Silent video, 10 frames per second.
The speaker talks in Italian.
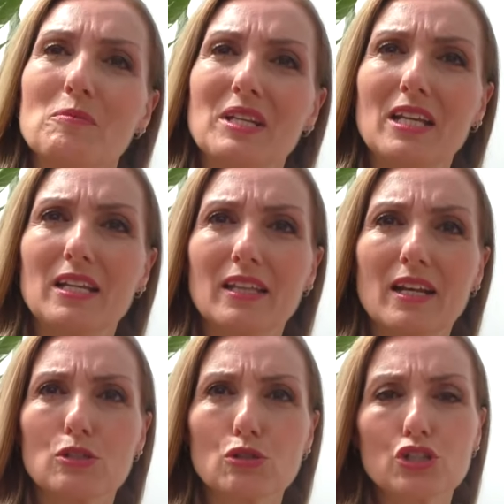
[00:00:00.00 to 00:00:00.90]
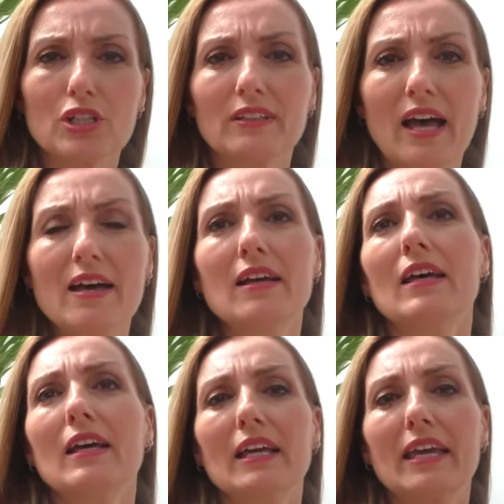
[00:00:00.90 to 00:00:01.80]
femminile della società
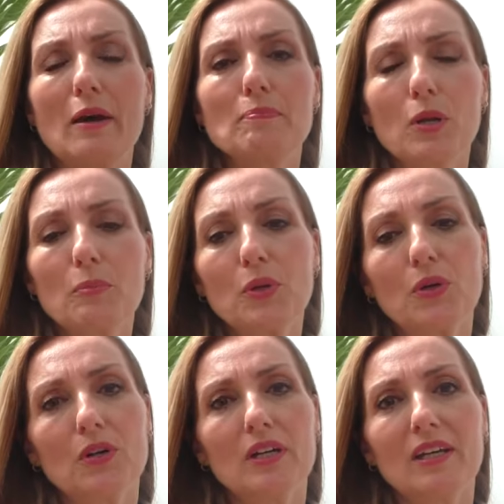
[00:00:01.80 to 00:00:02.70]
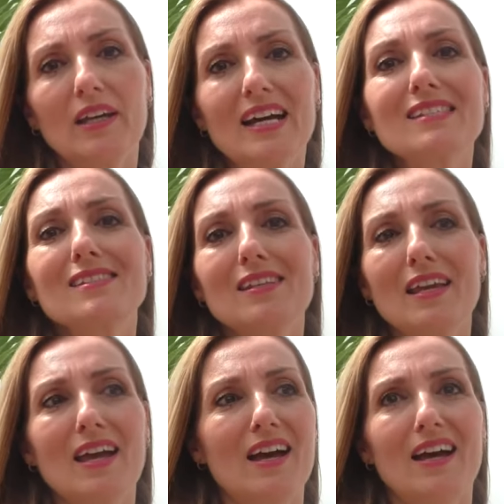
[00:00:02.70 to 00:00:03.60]
che ha proprio eh, a
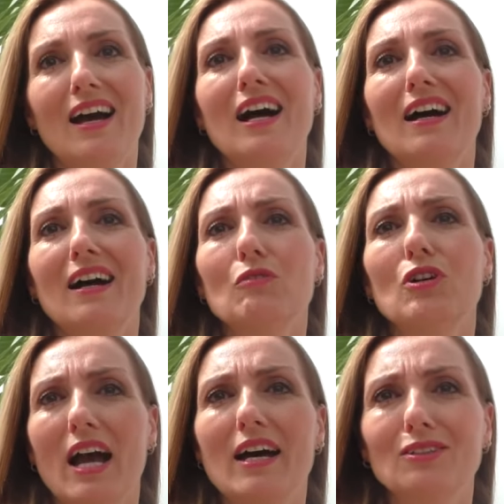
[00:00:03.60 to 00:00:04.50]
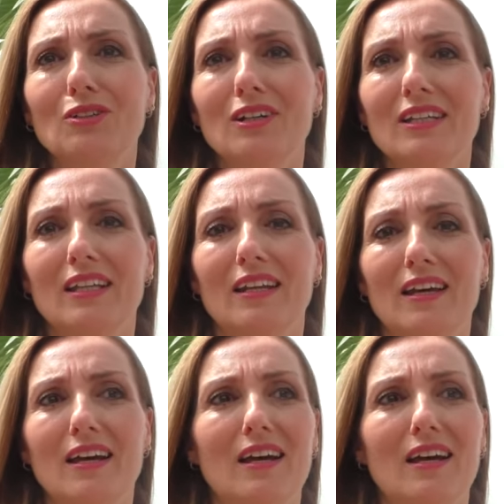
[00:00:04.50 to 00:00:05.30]
sé avvocato il...